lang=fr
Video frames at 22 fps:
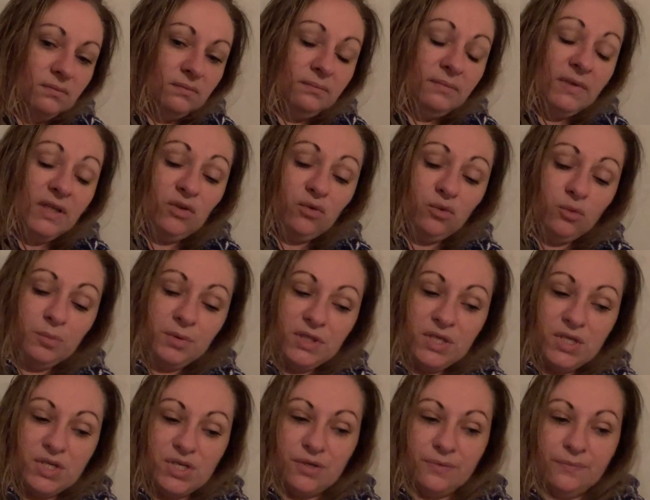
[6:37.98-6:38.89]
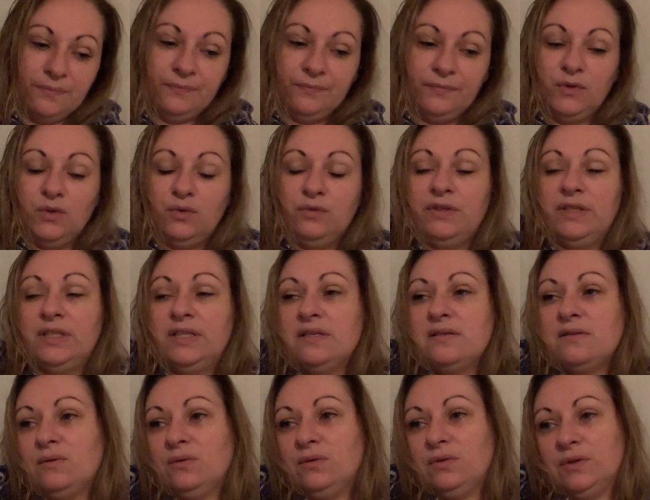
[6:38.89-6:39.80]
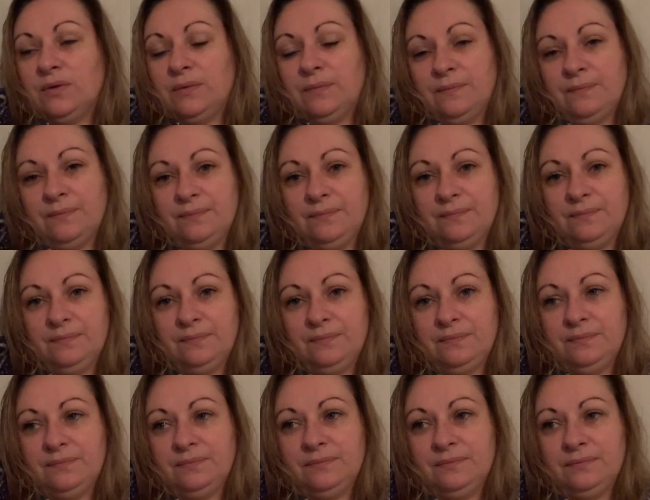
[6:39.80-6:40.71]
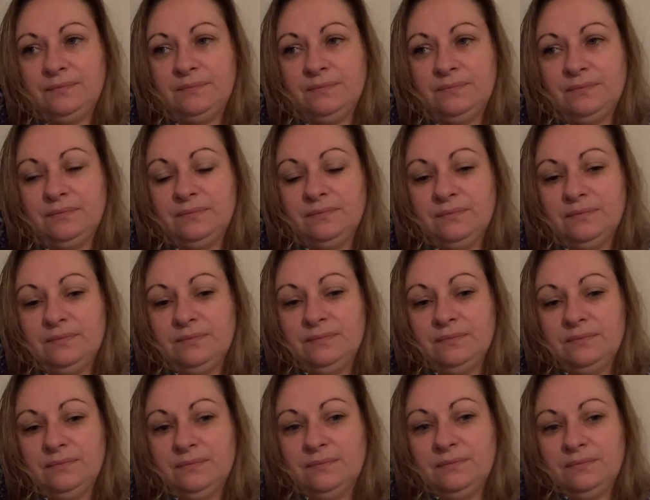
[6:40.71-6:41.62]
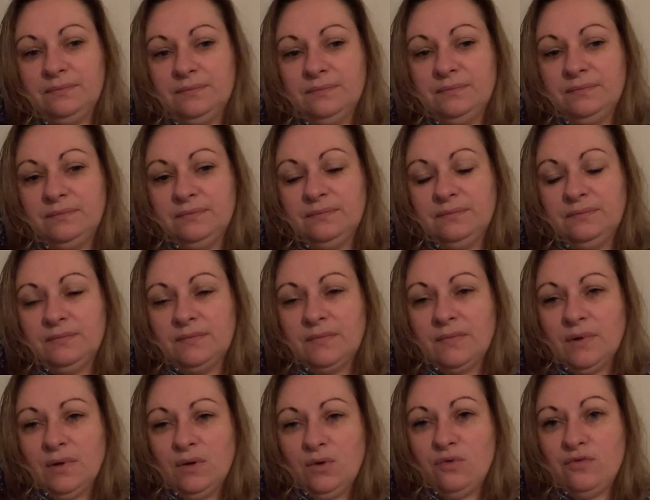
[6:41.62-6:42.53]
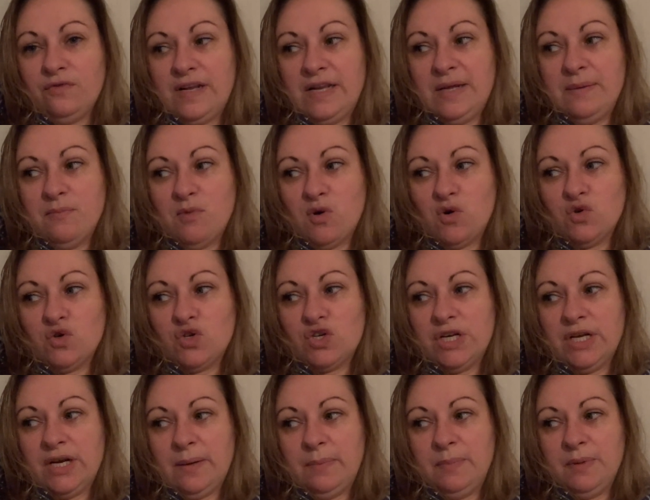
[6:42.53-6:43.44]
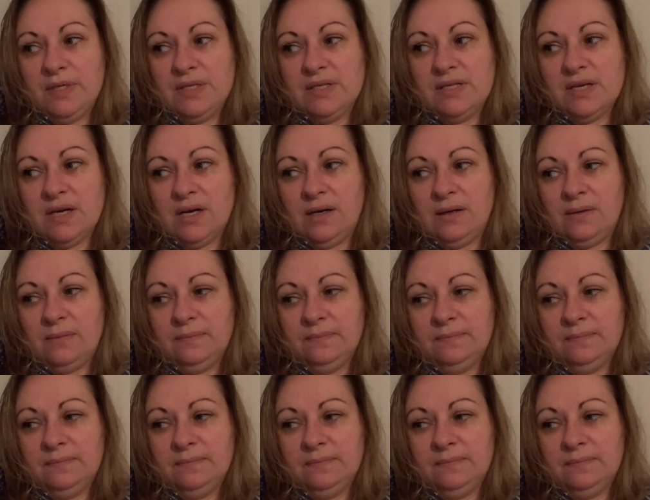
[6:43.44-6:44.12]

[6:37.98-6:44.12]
Mets ton pige. On va descendre. Bah, OK. Je... On va aller manger la pizza.